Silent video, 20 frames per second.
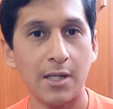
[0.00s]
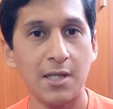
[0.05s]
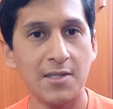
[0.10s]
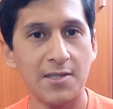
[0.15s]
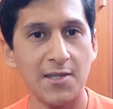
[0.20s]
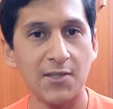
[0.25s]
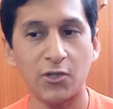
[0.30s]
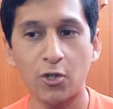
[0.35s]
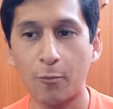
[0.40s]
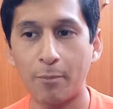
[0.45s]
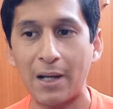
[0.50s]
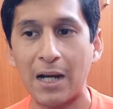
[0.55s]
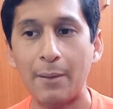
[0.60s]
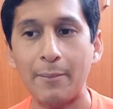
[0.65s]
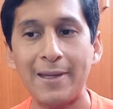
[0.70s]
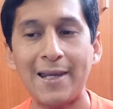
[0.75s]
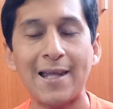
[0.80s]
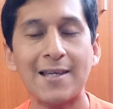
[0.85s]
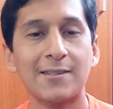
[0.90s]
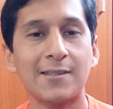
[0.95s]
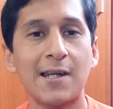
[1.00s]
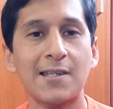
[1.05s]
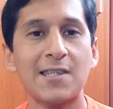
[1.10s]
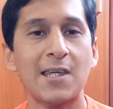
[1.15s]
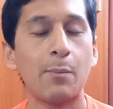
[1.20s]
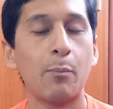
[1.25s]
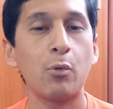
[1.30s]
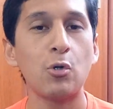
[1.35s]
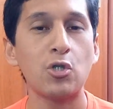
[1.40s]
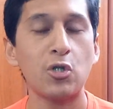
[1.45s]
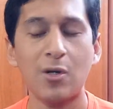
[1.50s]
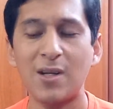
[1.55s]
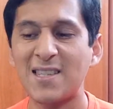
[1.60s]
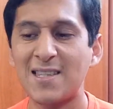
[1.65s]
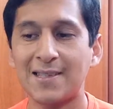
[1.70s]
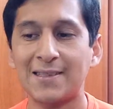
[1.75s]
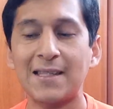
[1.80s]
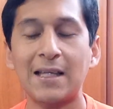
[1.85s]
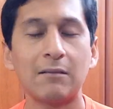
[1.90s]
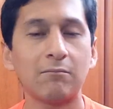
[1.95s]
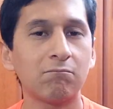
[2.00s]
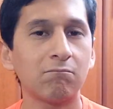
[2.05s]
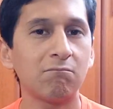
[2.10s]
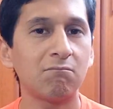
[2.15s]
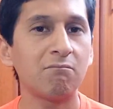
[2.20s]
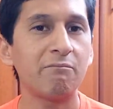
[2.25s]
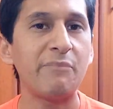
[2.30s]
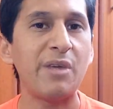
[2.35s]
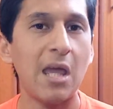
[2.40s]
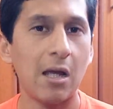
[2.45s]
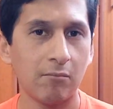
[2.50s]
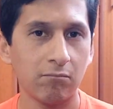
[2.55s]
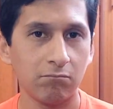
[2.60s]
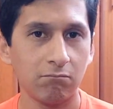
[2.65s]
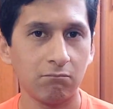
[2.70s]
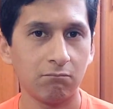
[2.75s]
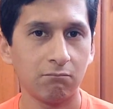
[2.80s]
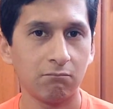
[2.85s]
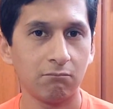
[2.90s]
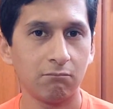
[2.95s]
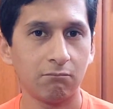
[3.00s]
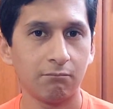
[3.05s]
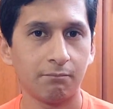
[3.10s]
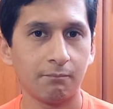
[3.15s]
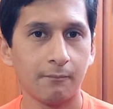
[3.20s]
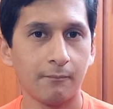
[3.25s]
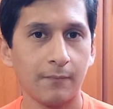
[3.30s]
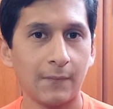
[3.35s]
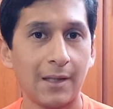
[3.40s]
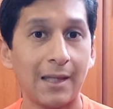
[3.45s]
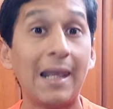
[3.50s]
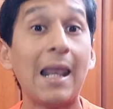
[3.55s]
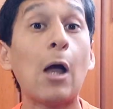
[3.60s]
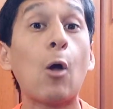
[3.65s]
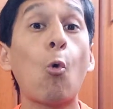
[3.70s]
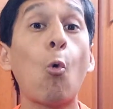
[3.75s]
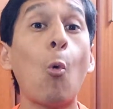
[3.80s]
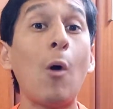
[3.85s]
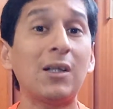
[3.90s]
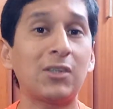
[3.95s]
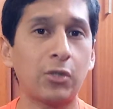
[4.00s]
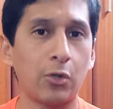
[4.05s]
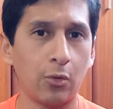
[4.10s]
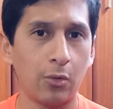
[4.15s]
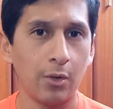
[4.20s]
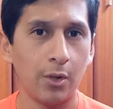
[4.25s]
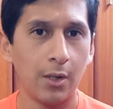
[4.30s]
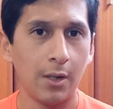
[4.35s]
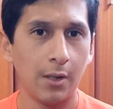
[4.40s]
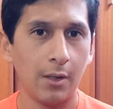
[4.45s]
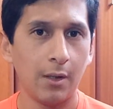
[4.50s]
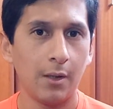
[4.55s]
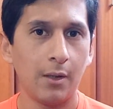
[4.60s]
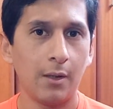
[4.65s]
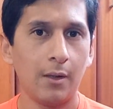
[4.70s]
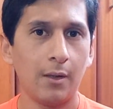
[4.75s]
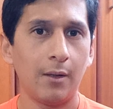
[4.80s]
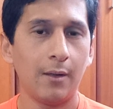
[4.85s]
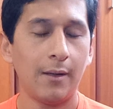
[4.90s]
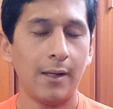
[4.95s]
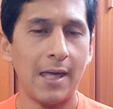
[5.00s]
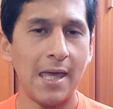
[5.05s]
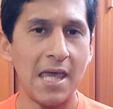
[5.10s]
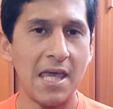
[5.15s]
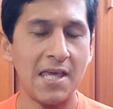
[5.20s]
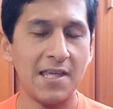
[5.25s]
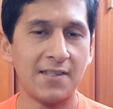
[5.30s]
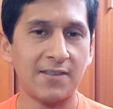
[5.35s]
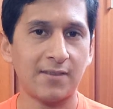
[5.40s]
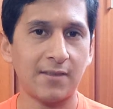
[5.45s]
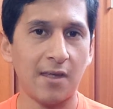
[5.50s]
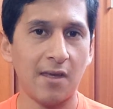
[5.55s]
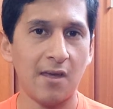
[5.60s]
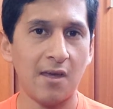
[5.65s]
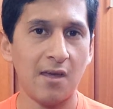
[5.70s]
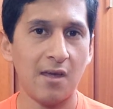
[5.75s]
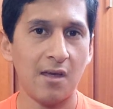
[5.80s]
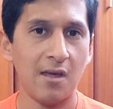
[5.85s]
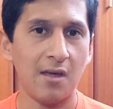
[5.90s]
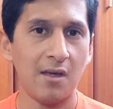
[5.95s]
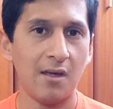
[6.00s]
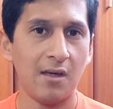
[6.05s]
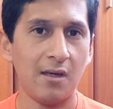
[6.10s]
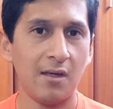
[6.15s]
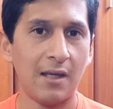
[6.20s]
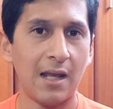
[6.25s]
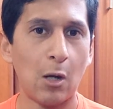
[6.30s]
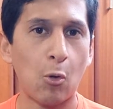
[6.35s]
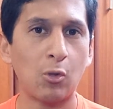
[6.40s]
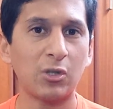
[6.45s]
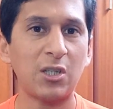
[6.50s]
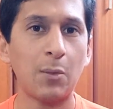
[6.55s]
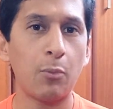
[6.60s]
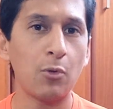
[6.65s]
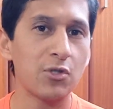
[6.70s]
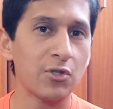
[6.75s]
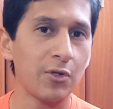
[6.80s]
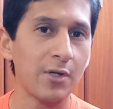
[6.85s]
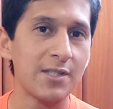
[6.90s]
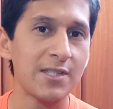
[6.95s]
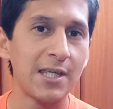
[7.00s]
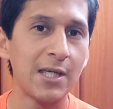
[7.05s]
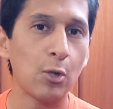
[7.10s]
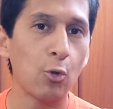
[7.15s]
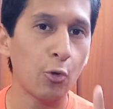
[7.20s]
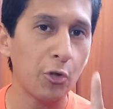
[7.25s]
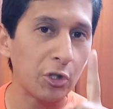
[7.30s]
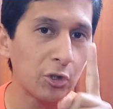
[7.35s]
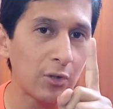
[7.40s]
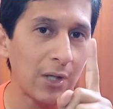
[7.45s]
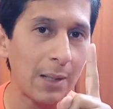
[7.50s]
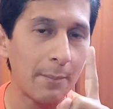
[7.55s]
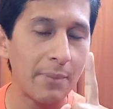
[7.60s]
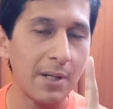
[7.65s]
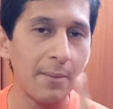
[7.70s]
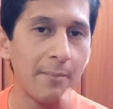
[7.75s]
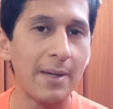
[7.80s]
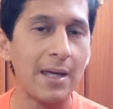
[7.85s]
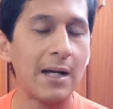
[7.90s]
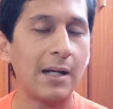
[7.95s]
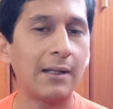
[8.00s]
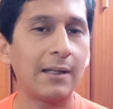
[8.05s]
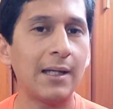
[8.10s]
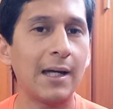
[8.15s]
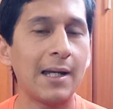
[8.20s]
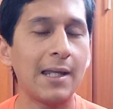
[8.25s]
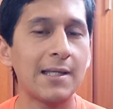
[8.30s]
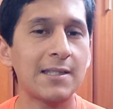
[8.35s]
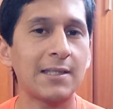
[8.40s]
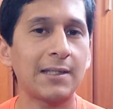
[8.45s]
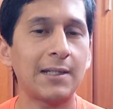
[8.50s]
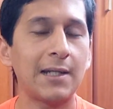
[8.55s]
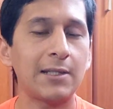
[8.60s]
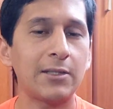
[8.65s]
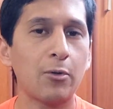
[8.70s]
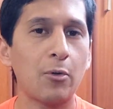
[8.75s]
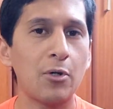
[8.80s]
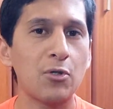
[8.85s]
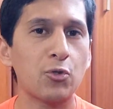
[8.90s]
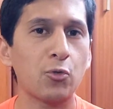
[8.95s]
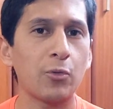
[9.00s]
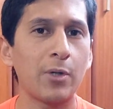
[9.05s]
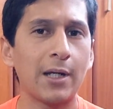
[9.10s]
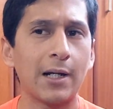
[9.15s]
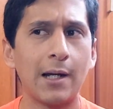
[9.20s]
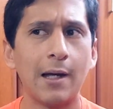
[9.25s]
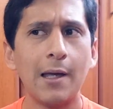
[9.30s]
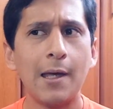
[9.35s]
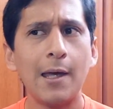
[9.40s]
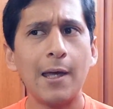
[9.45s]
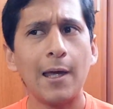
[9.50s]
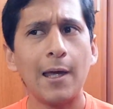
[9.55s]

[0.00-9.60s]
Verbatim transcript: Insisto, para mí las tres expulsiones están bien. Las cuatro, este, las cuatro expulsiones, incluyendo la primera de Alianza Atlético de Suyana.